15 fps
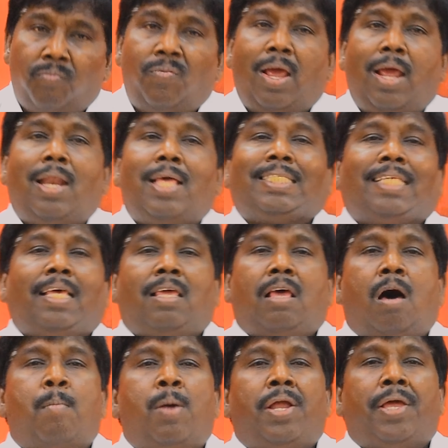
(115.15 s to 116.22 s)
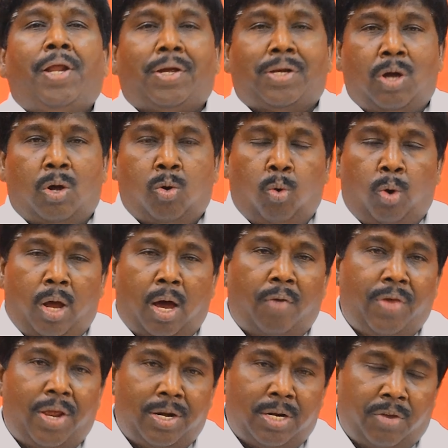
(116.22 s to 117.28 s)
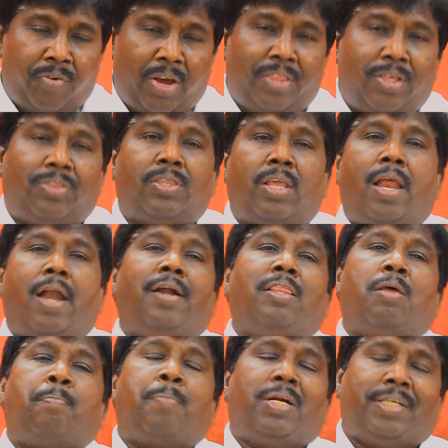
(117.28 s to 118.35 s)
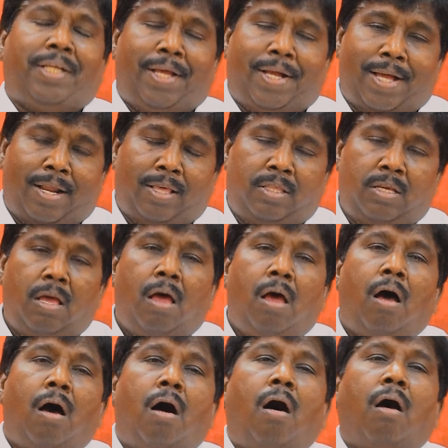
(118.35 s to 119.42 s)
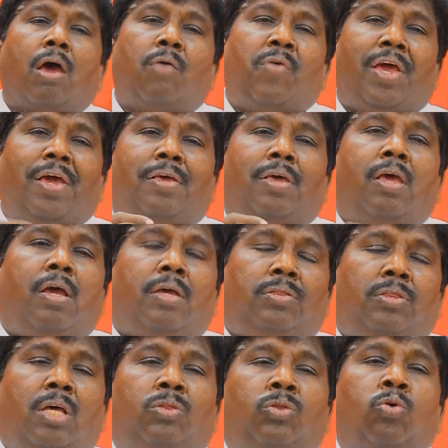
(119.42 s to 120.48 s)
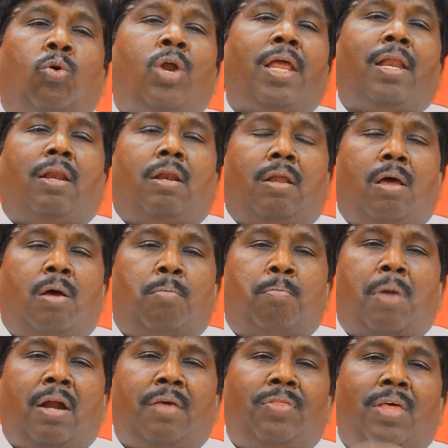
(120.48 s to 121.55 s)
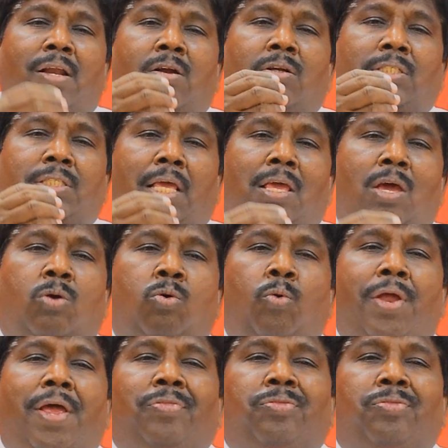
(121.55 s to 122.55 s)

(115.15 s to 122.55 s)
வேலை செய்யாமல் இருக்கக்கூடாது என்று வேதத்தில் எழுதப்பட்டிருக்கிறது ஆகவே இந்த தொழில் மனிதர்கள் செய்யக்கூடிய